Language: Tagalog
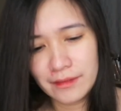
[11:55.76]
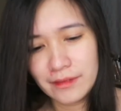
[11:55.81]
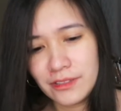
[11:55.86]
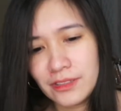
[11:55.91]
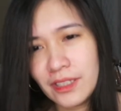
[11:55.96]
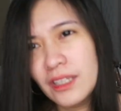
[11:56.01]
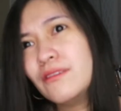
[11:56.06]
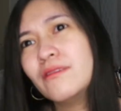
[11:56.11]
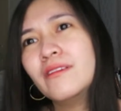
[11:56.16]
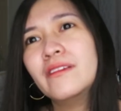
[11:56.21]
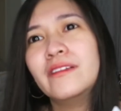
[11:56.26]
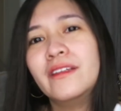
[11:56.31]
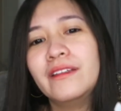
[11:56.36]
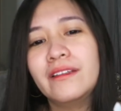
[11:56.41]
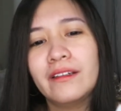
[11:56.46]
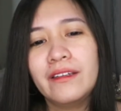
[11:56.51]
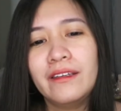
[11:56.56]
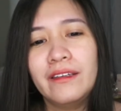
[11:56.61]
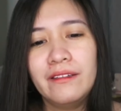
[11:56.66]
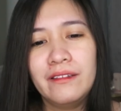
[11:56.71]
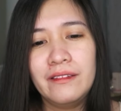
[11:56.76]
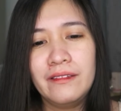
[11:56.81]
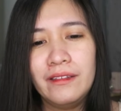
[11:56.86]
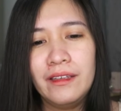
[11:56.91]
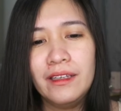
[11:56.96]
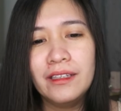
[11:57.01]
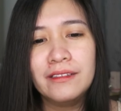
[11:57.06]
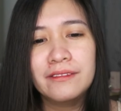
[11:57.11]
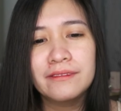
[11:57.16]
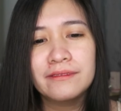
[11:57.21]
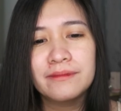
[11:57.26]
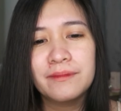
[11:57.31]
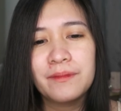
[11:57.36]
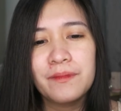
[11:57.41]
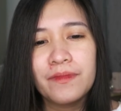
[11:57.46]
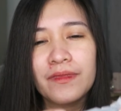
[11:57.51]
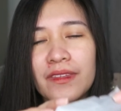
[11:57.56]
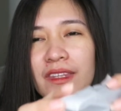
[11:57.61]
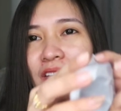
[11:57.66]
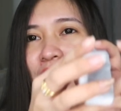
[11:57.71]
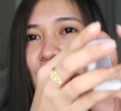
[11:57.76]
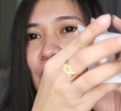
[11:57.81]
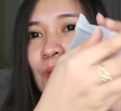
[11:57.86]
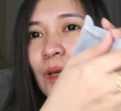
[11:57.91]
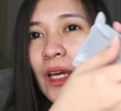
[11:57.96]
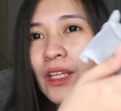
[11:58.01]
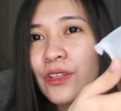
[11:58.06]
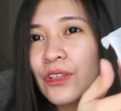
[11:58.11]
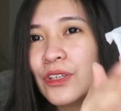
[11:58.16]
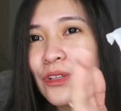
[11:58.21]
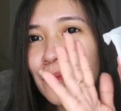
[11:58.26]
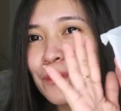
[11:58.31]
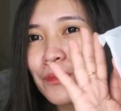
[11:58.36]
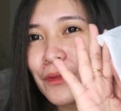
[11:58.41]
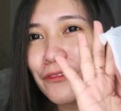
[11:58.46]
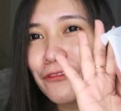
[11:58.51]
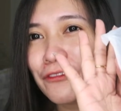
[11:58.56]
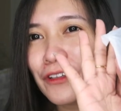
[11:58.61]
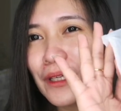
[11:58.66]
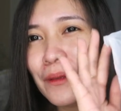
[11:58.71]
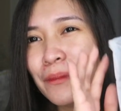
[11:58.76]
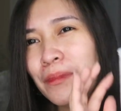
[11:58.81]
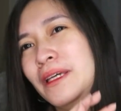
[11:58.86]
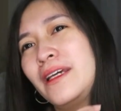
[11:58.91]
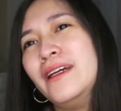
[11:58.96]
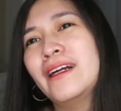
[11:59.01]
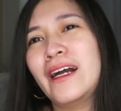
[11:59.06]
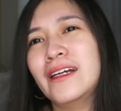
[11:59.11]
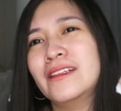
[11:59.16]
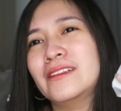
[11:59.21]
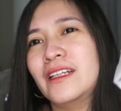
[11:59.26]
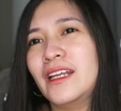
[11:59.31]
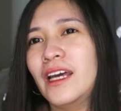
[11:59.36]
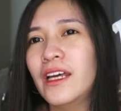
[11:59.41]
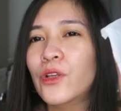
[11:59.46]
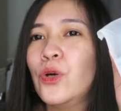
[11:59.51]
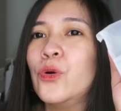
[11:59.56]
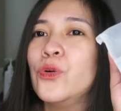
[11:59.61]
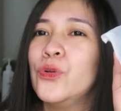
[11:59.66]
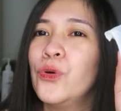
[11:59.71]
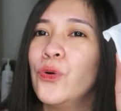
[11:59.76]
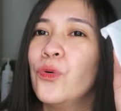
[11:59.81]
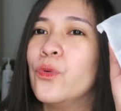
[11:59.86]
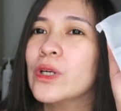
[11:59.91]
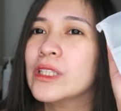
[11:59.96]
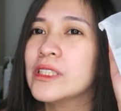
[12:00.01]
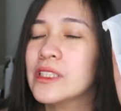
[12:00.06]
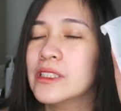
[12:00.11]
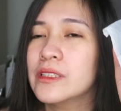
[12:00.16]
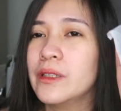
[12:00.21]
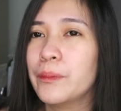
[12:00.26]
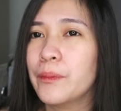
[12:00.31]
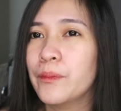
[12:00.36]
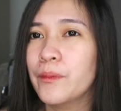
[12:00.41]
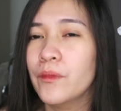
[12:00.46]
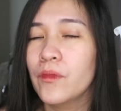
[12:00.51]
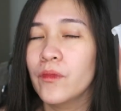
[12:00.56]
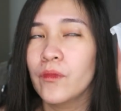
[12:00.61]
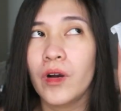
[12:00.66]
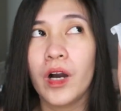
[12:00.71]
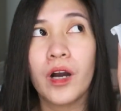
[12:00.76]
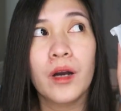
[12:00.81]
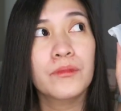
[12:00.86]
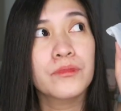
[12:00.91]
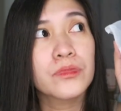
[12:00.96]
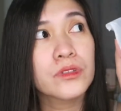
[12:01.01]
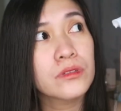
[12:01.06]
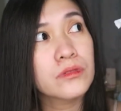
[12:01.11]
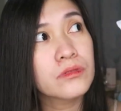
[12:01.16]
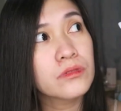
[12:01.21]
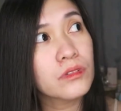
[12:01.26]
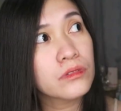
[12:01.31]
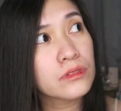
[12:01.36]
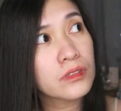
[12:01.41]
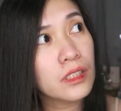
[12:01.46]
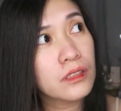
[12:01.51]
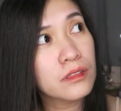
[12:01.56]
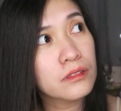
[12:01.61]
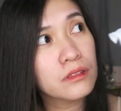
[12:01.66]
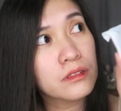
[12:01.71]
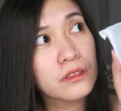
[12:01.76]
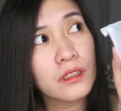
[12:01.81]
Siya yung hindi nakikinig. So, ito yung pa freebie, guys. And I don't know what's the um total